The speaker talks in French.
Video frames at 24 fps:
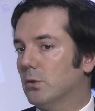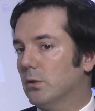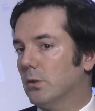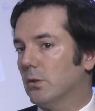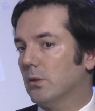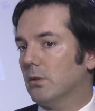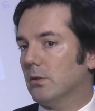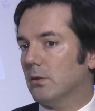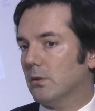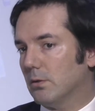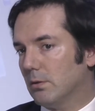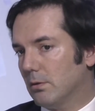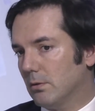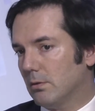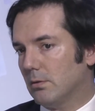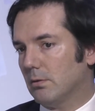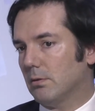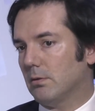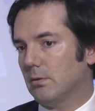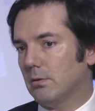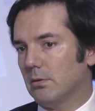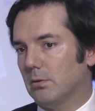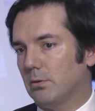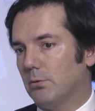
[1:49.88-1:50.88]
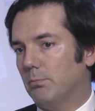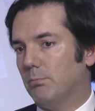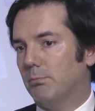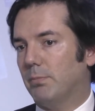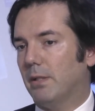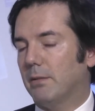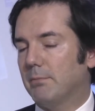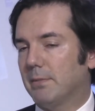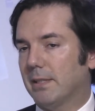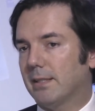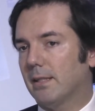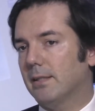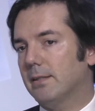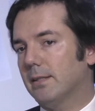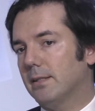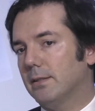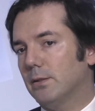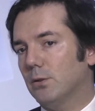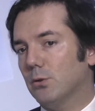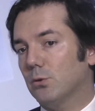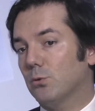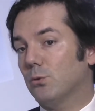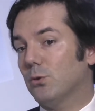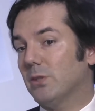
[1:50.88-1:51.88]
je me permettrai
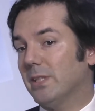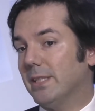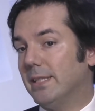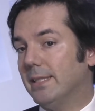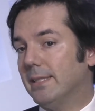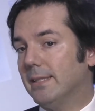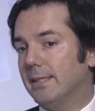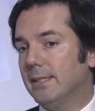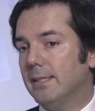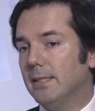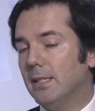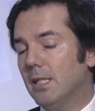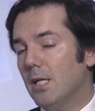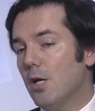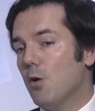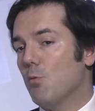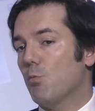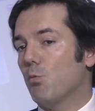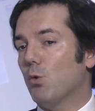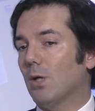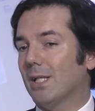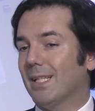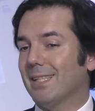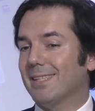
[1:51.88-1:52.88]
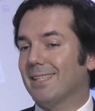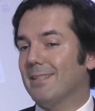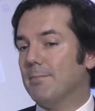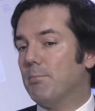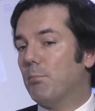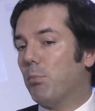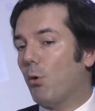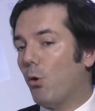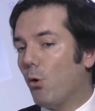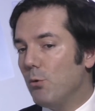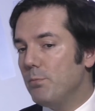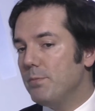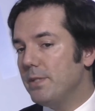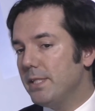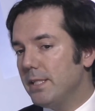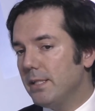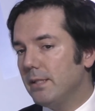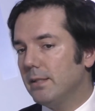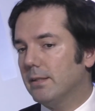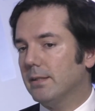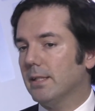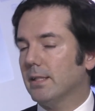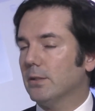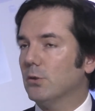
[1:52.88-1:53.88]
d'ailleurs de citer l'un des
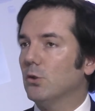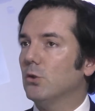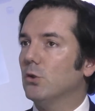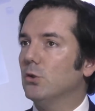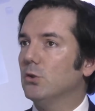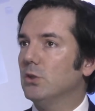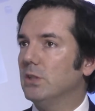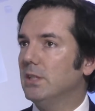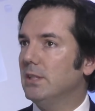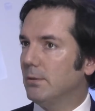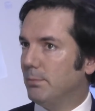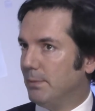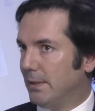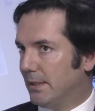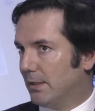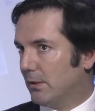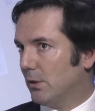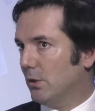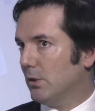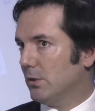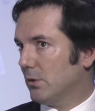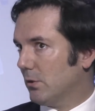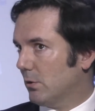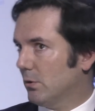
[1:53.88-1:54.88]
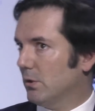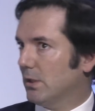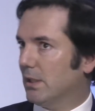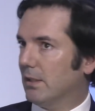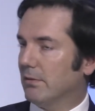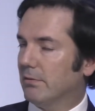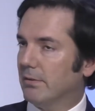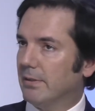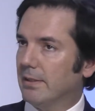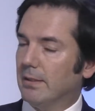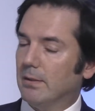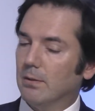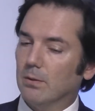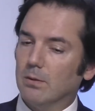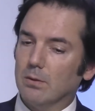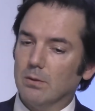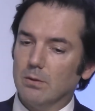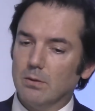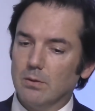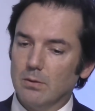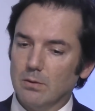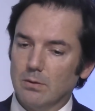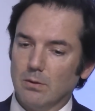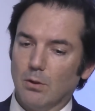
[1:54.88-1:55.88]
premiers technologistes Bitcoin que j'avais
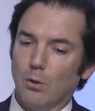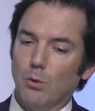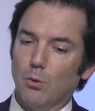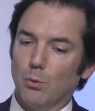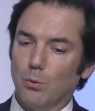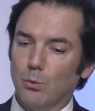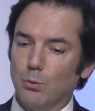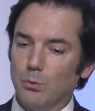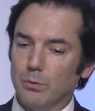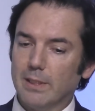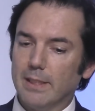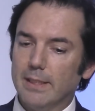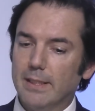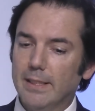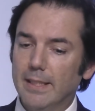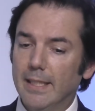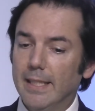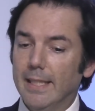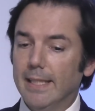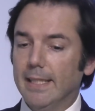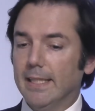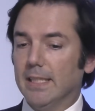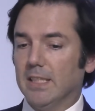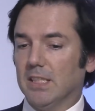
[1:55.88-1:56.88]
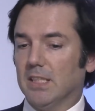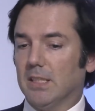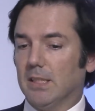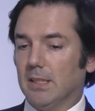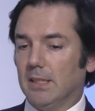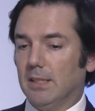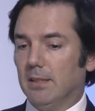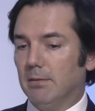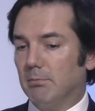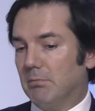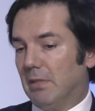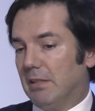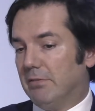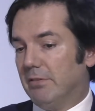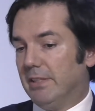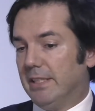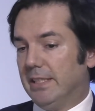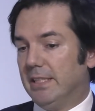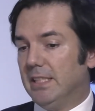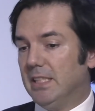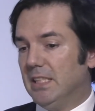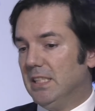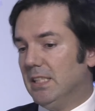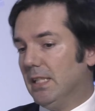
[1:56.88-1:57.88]
rencontré, qui
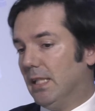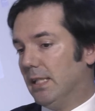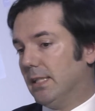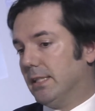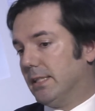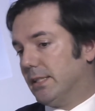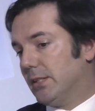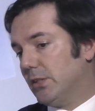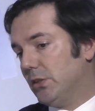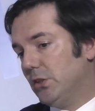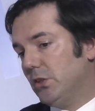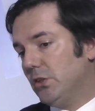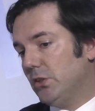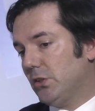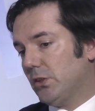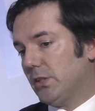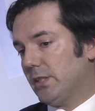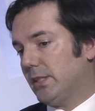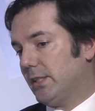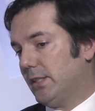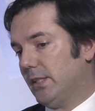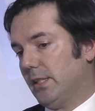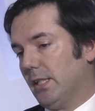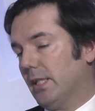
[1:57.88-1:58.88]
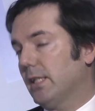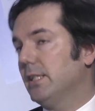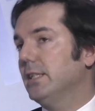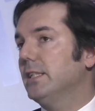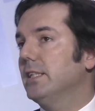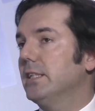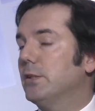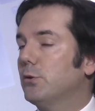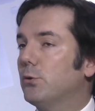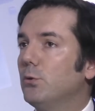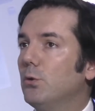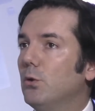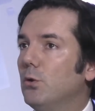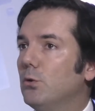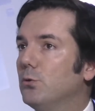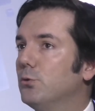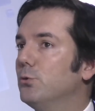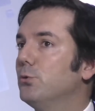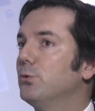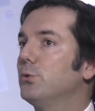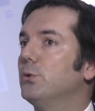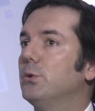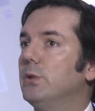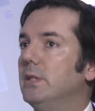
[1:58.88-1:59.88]
m'avait dit Alexis, c'est ridicule
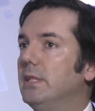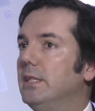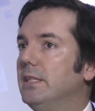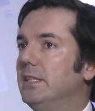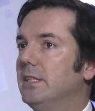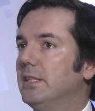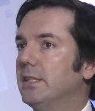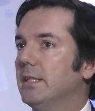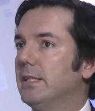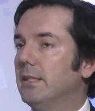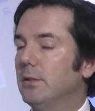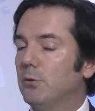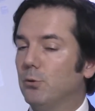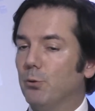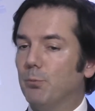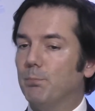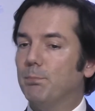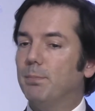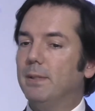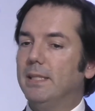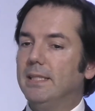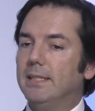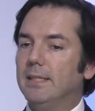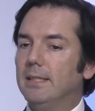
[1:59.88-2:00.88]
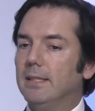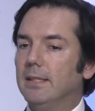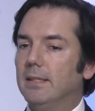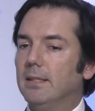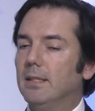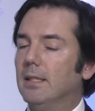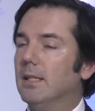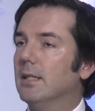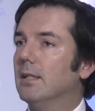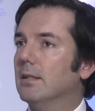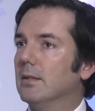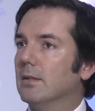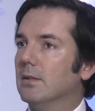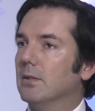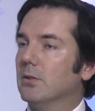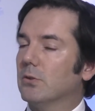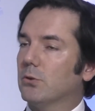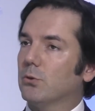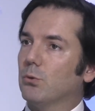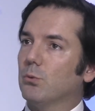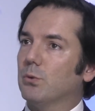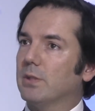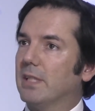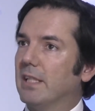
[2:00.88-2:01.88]
d'utiliser, de payer euh,
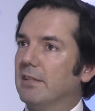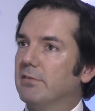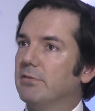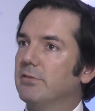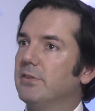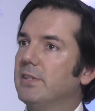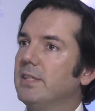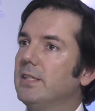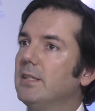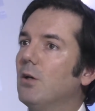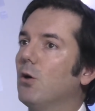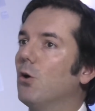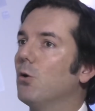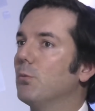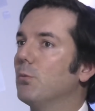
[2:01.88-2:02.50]
son café en